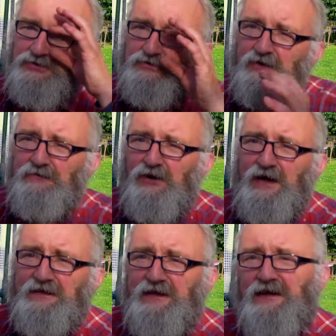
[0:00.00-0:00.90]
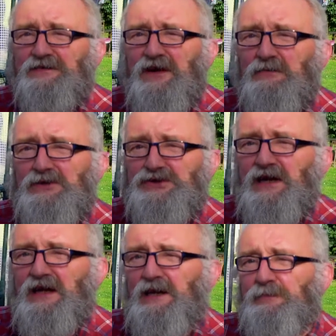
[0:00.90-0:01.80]
chose de fort intéressant. Moi
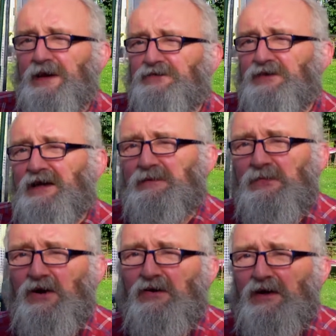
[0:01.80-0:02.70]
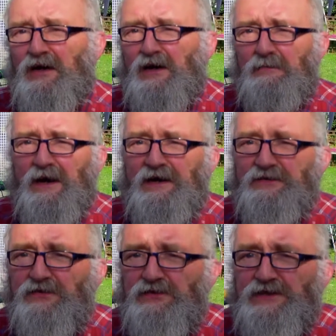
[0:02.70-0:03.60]
j'y allais personnellement
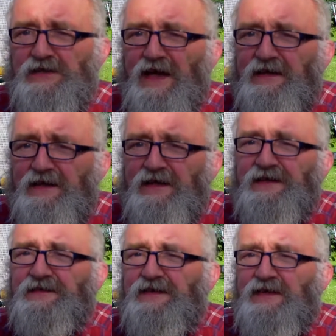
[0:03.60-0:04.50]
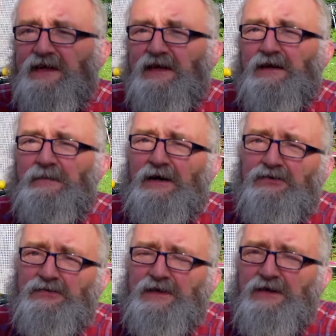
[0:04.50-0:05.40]
parce que j'étais intéressé par
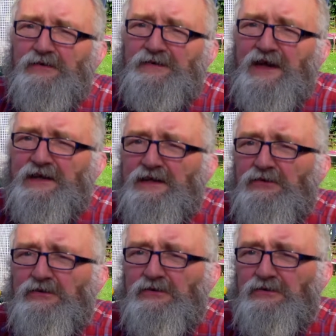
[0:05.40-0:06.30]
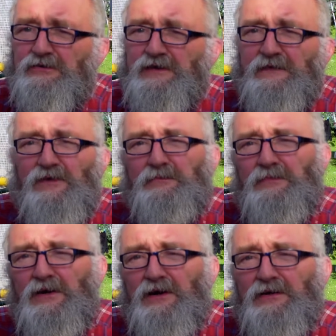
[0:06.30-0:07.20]
tout ce qui concernait le,
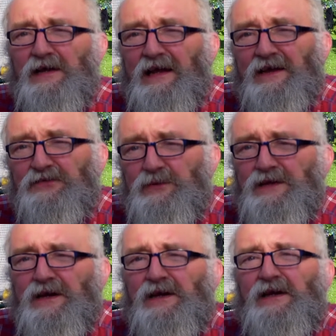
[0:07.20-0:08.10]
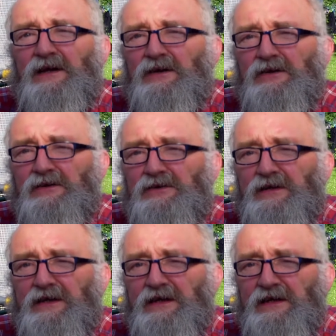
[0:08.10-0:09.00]
développement à la suite
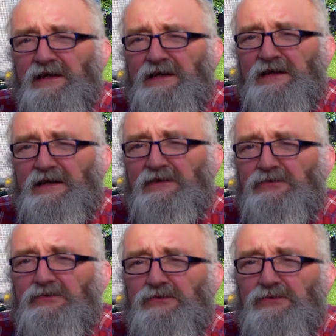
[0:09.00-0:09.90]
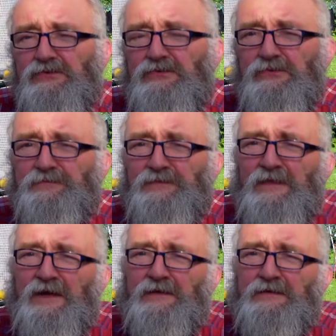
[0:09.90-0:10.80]
des,
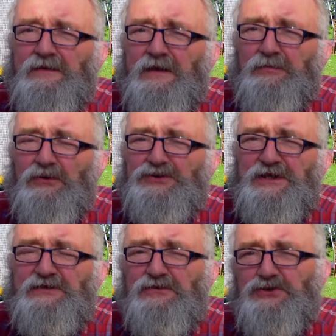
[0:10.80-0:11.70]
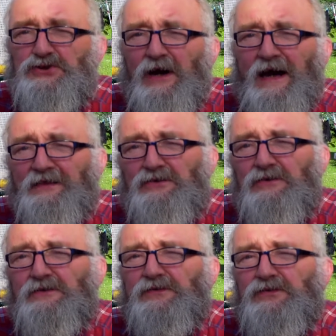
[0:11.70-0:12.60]
des, projets sur Churat,
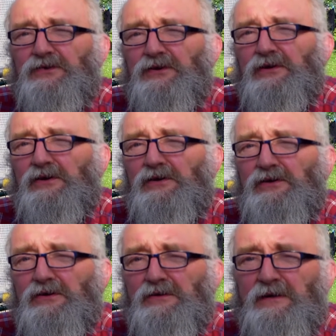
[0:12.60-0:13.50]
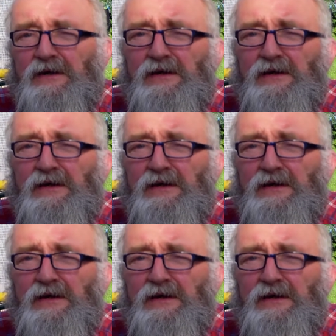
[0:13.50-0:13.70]
donc sur le,